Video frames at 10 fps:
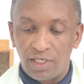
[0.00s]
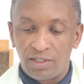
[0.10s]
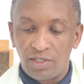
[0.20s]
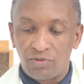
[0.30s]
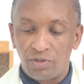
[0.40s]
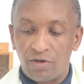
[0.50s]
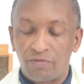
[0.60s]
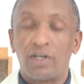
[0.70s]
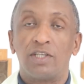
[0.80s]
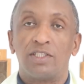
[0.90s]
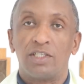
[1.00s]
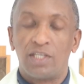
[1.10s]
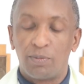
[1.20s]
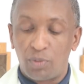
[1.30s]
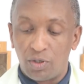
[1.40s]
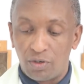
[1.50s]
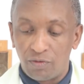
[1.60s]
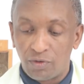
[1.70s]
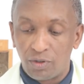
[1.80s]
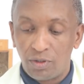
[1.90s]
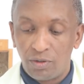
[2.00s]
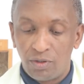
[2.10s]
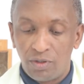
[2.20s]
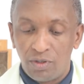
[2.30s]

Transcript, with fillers: était une offrande des pauvres